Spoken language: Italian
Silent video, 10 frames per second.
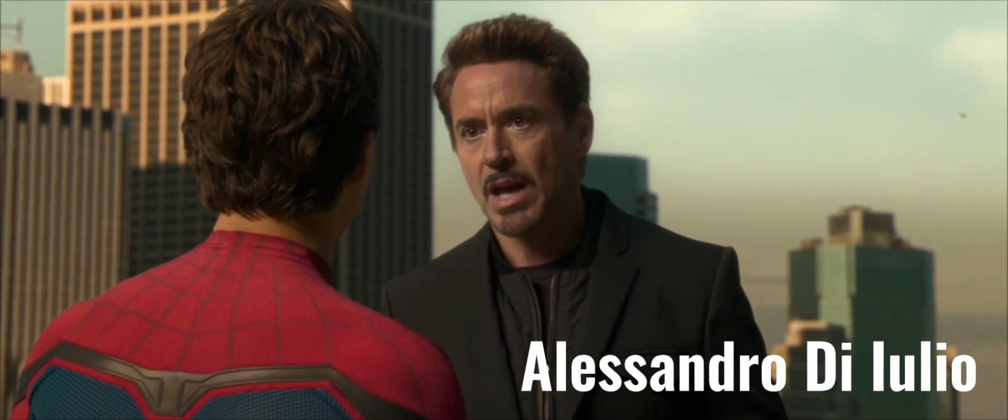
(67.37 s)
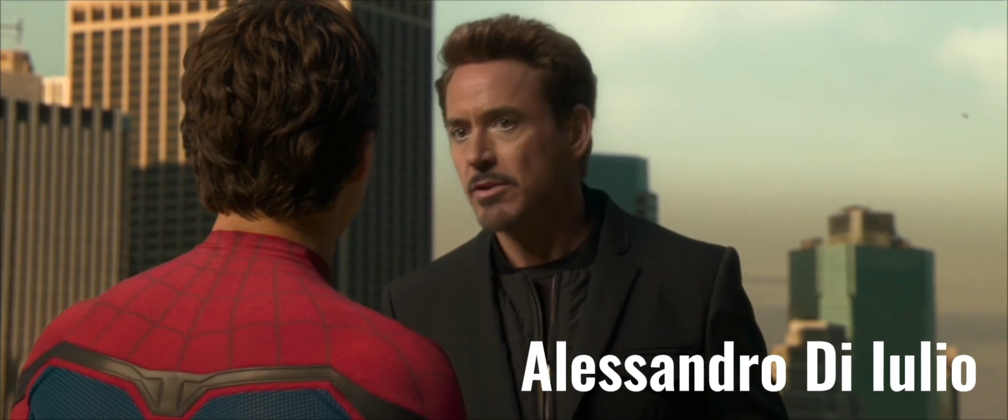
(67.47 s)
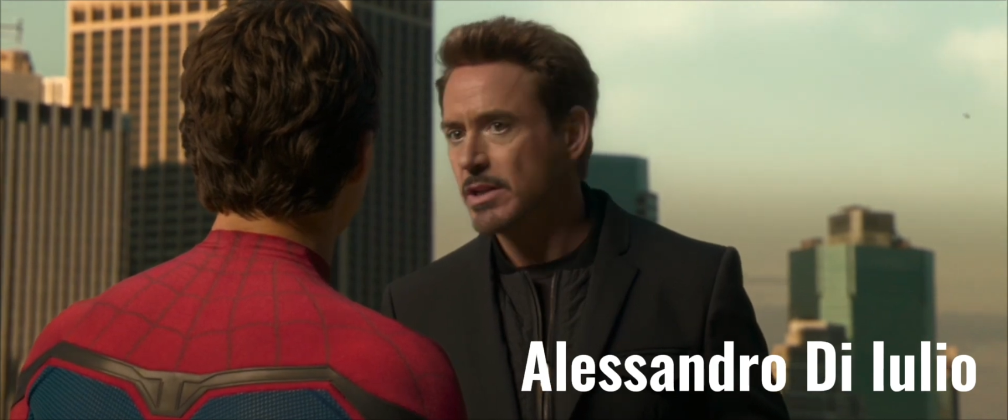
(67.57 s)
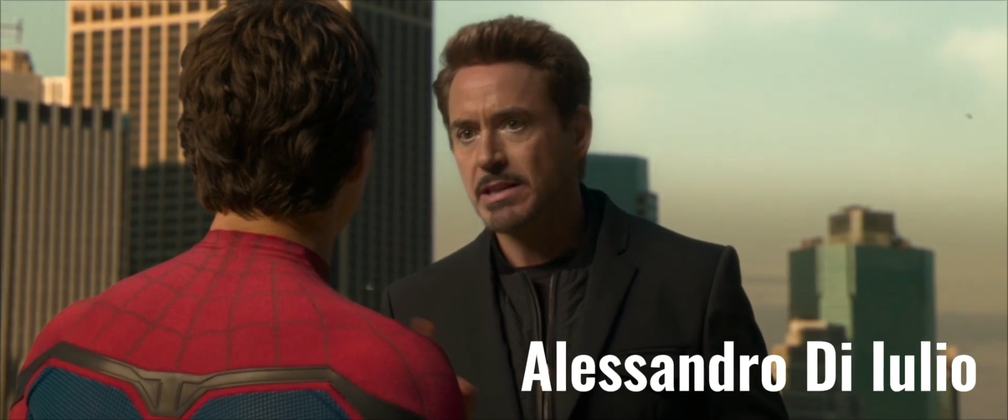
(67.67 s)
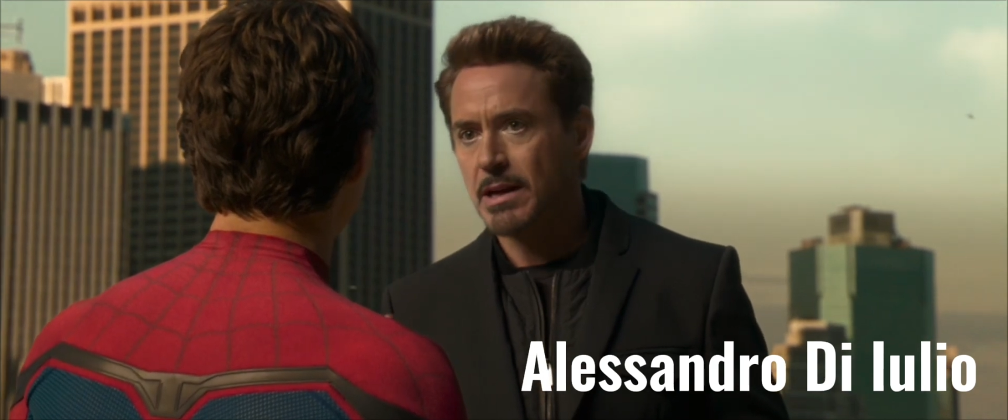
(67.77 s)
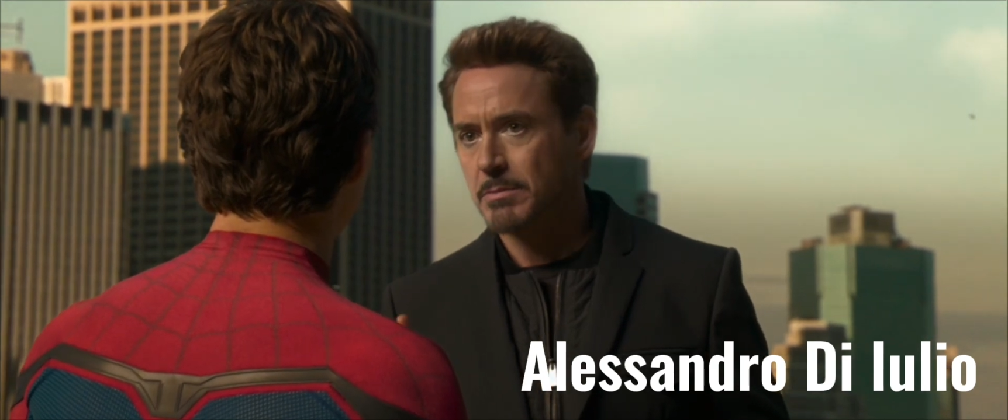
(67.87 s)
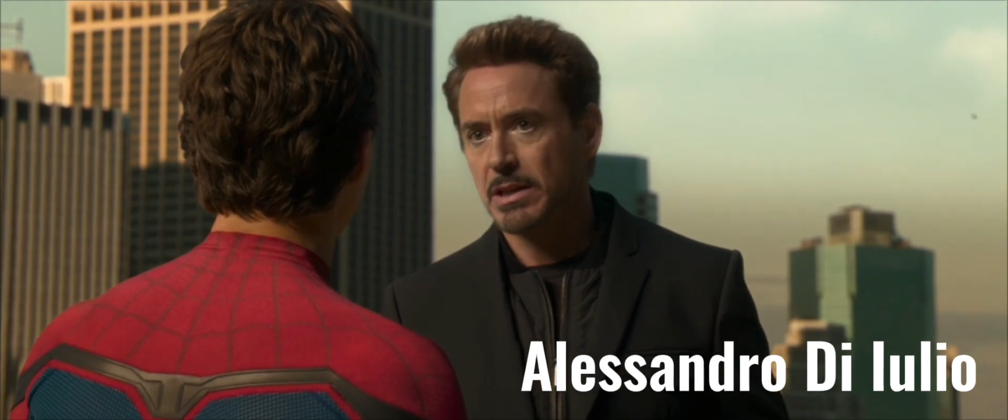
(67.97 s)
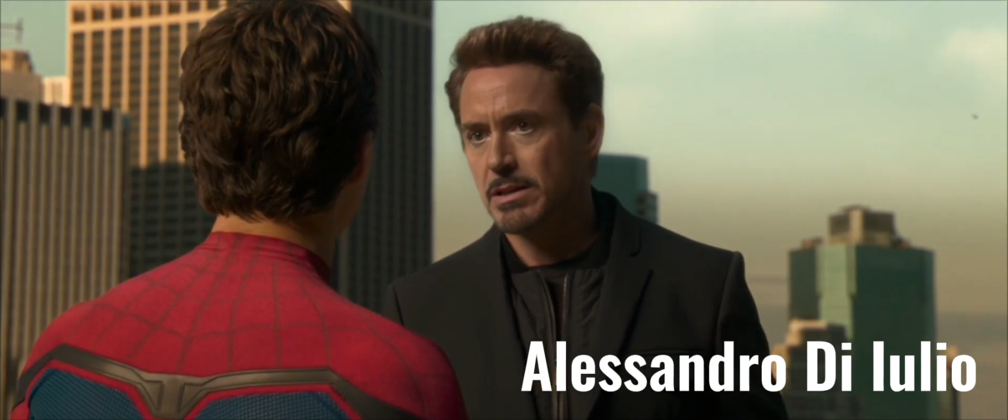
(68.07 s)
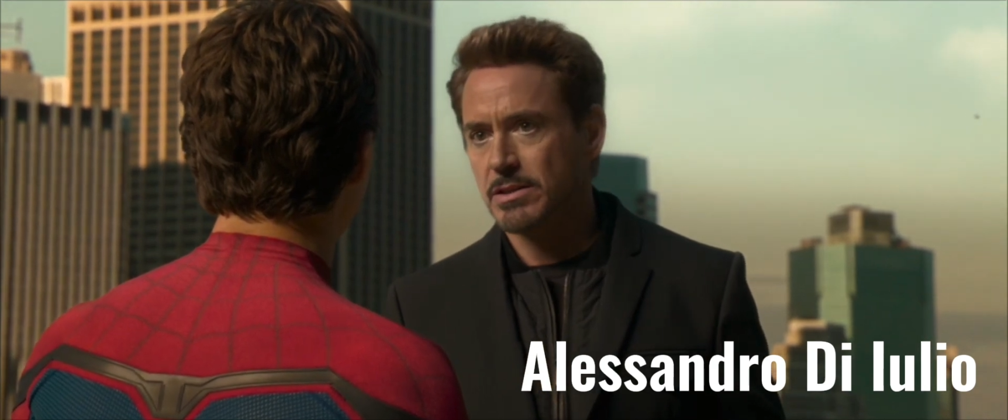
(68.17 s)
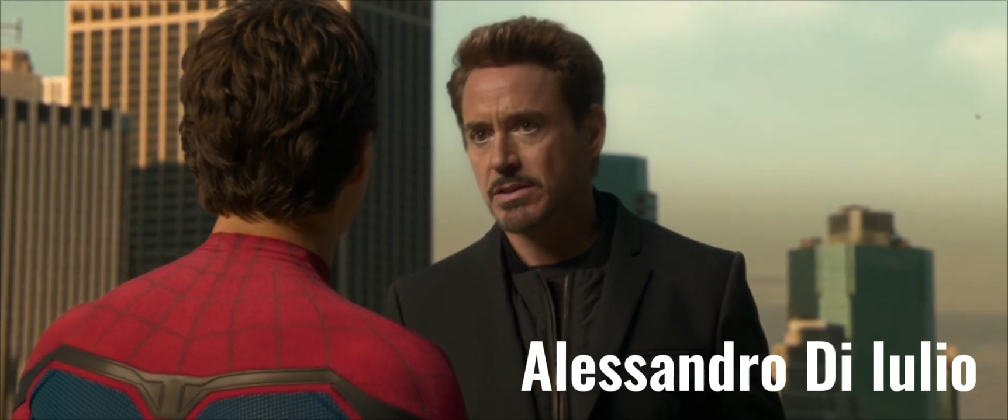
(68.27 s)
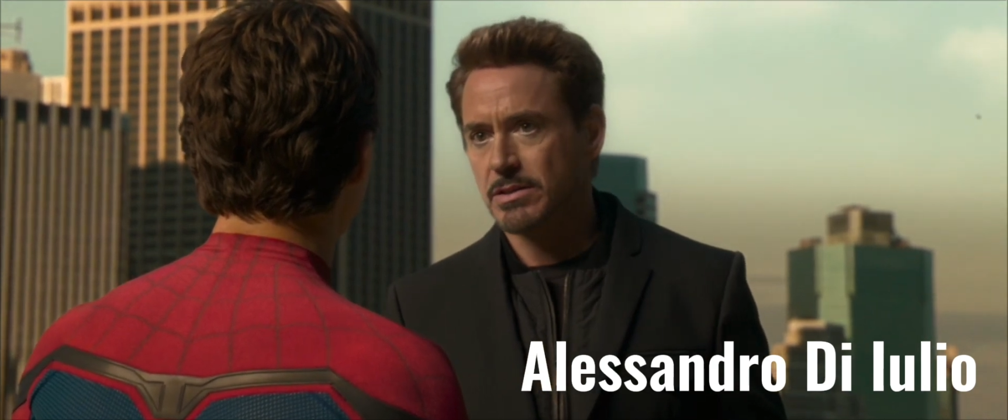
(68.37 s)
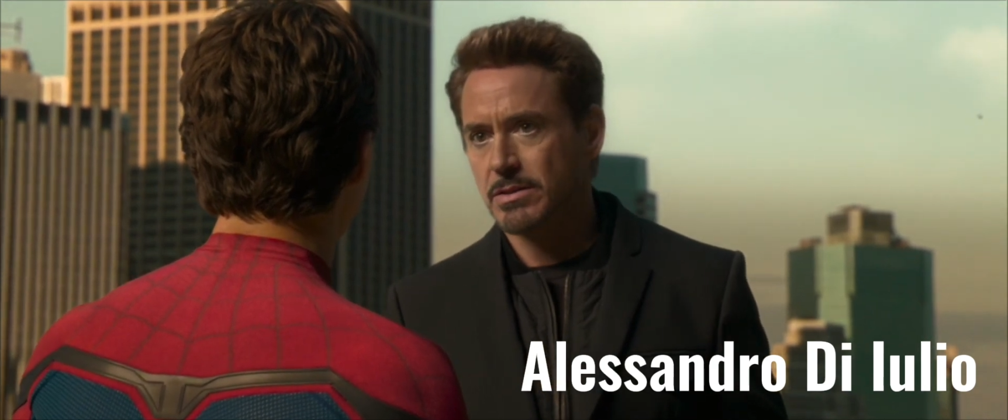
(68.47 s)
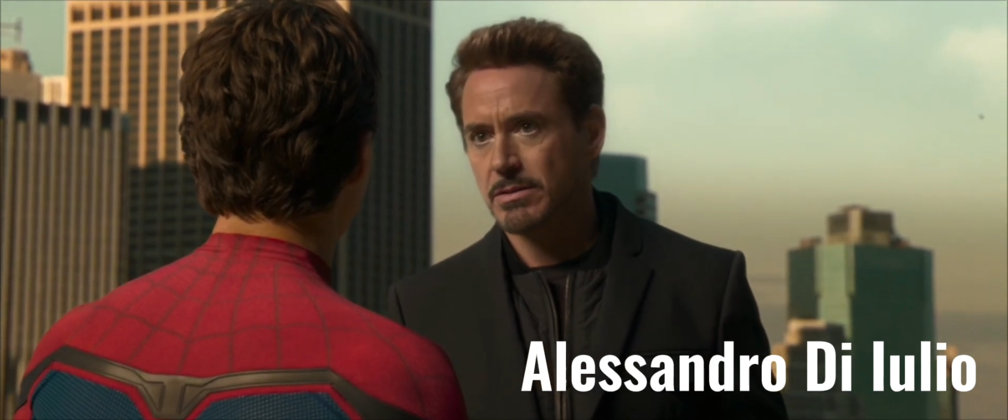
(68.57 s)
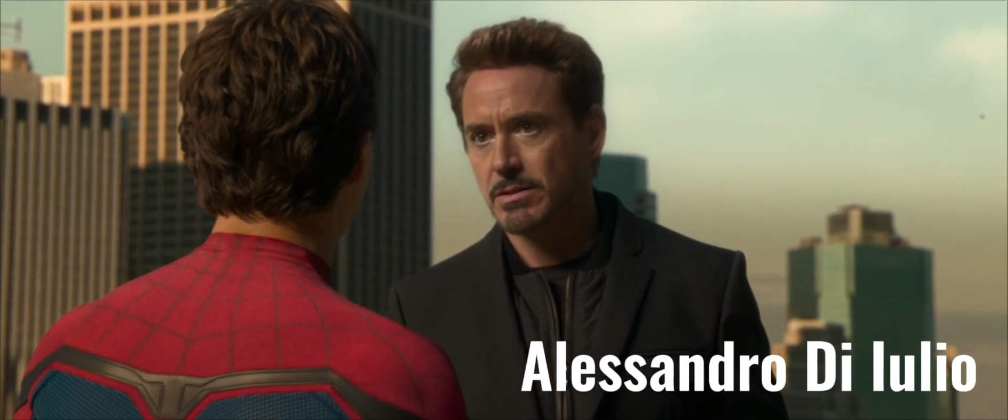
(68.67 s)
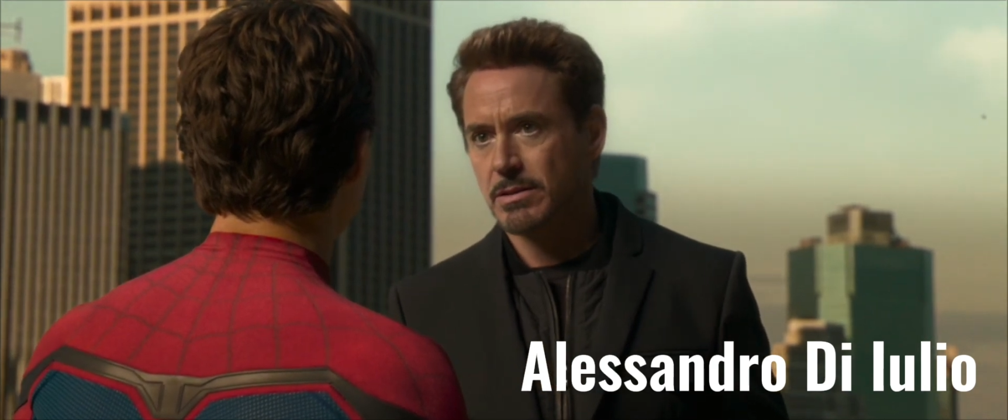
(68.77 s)
Non voglio avere
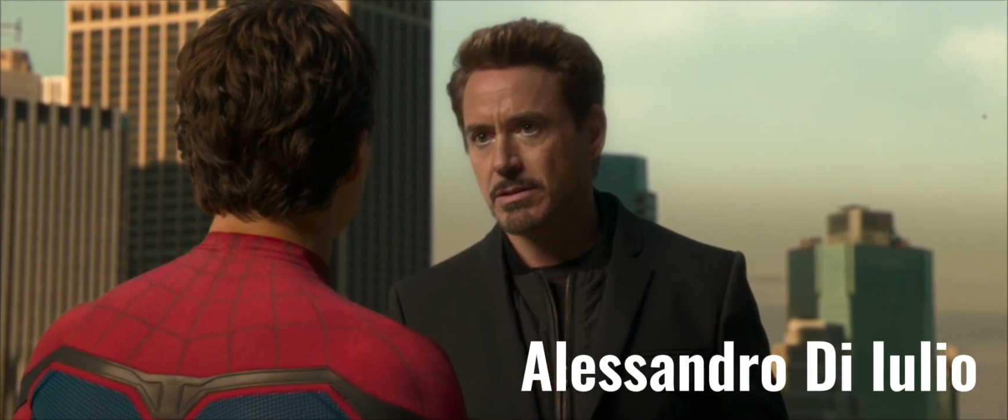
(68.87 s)
rimorsi. Sì,